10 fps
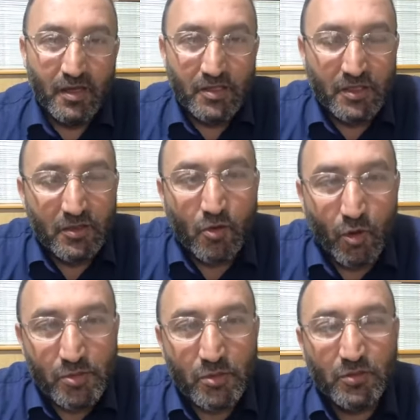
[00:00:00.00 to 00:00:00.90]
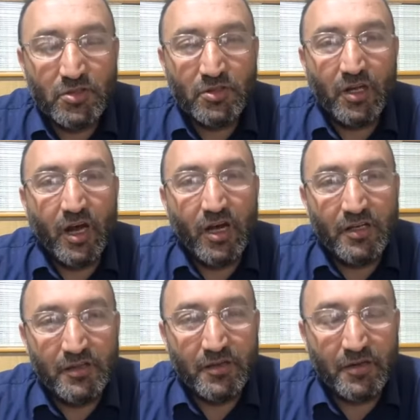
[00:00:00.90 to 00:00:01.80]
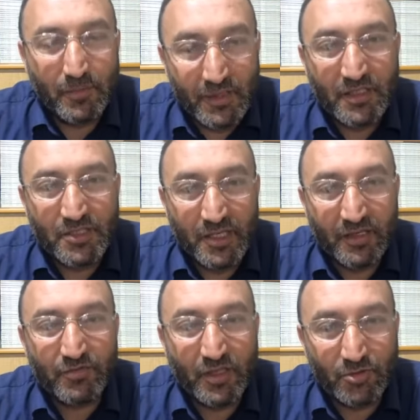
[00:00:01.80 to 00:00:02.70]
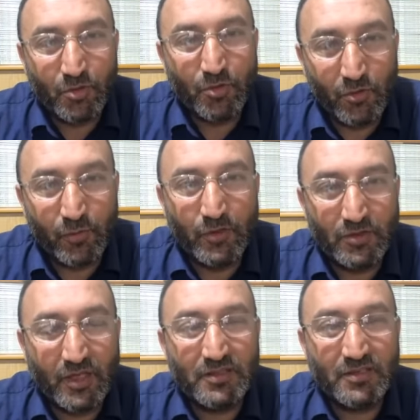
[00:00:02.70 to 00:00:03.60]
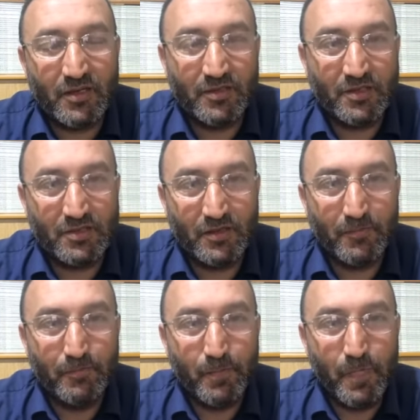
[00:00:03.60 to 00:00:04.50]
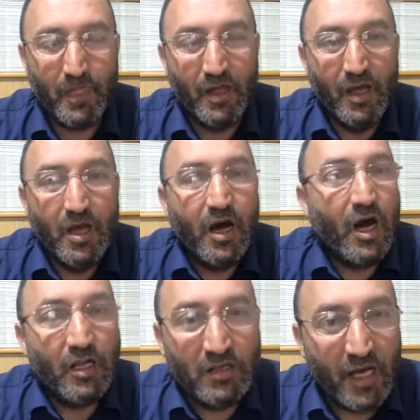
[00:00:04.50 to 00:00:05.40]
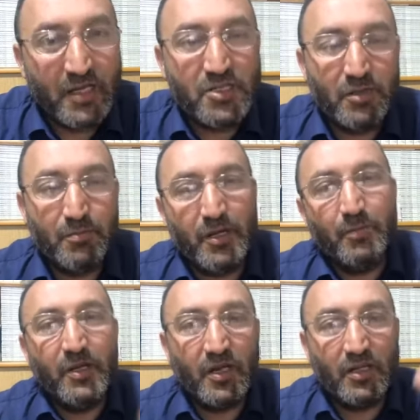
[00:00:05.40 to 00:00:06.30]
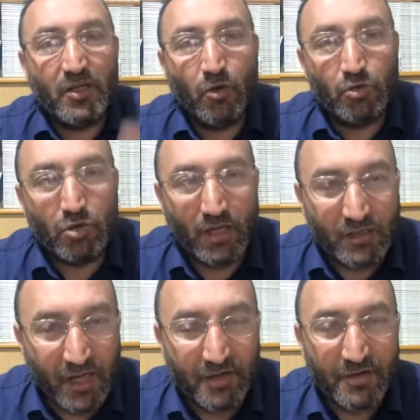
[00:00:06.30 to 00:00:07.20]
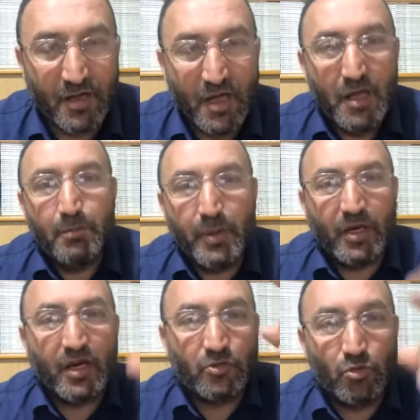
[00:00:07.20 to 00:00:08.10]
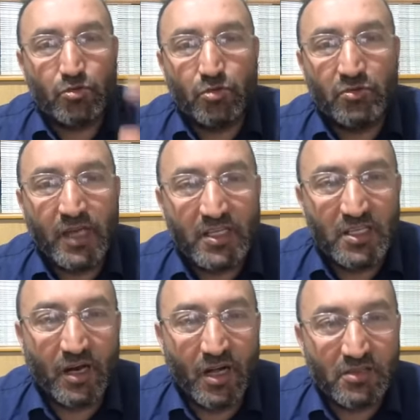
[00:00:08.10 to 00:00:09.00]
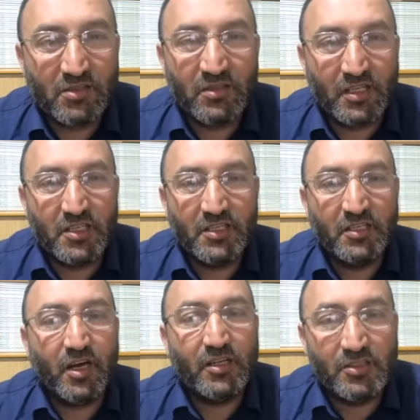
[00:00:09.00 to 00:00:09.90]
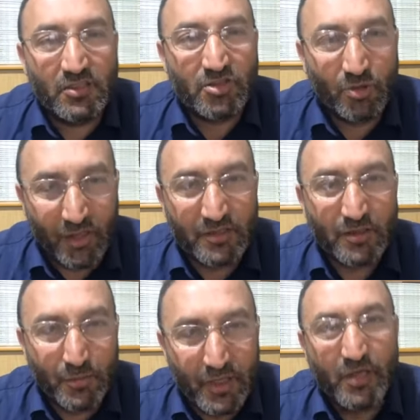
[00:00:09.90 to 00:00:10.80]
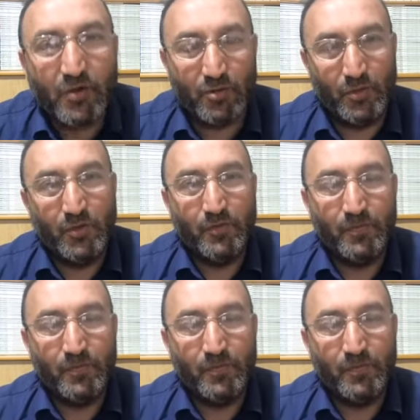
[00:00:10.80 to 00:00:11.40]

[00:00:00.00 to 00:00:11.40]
Şimdi komşumuzun halini Ramazan-ı Şerif'te soruyor muyuz aziz kardeşlerim? Allah için bir binada oturanlar bir kat üstündeki altındakinin adını soyadını biliyor mu?